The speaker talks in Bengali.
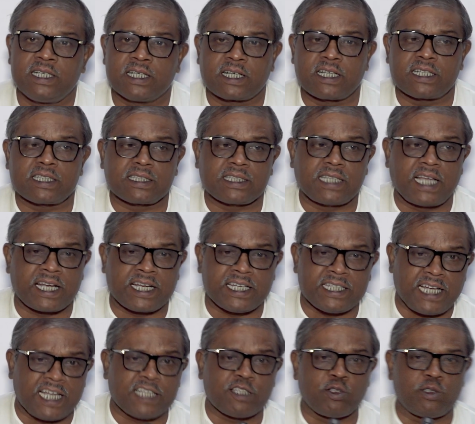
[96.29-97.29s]
কারণ তাকে
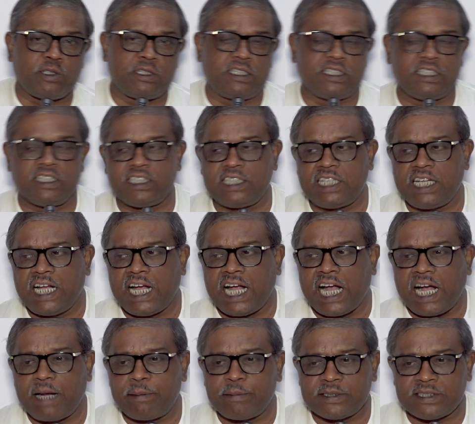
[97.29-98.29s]
না ধরলে
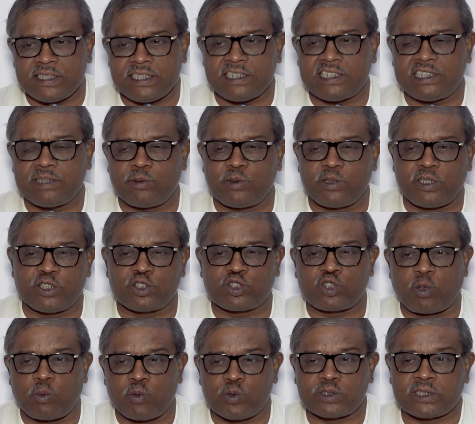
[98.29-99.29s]
আমাদের জীবনের
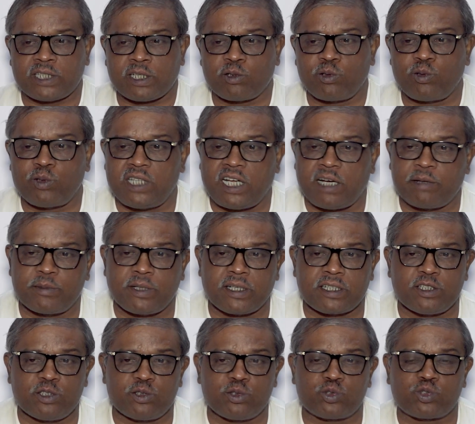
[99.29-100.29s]
সমস্যাগুলো আমরা
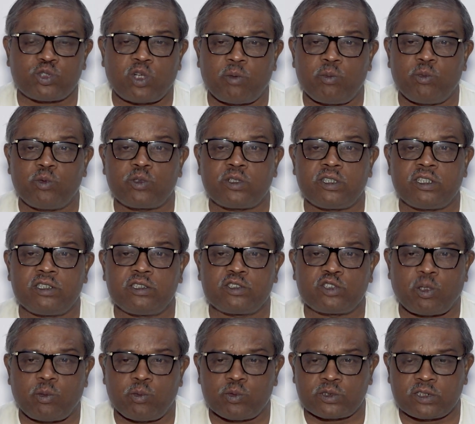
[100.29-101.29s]
কিন্তু সম্মুখীন
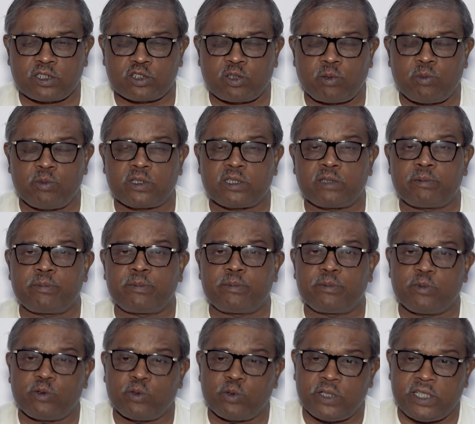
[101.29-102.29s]
সমস্যার সম্মুখীন
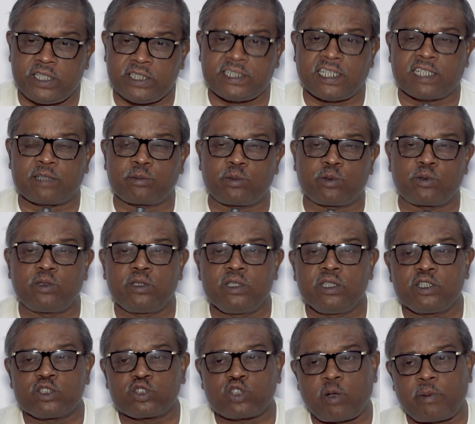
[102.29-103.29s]
হয়েই থাকব
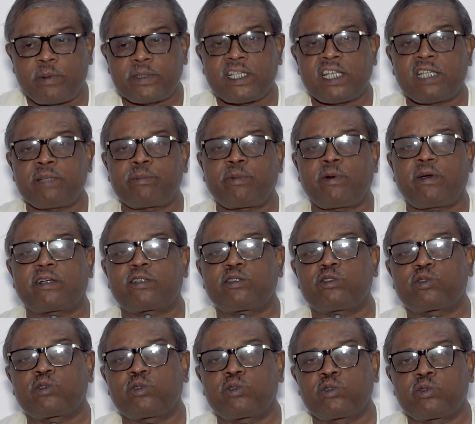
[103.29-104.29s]
সমাধান পাওয়া
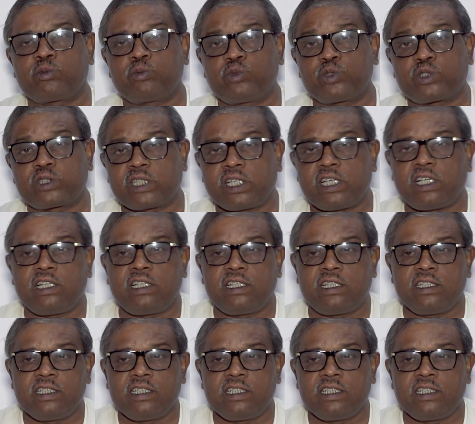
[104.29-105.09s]
কিন্তু কিন্তু মুশকিল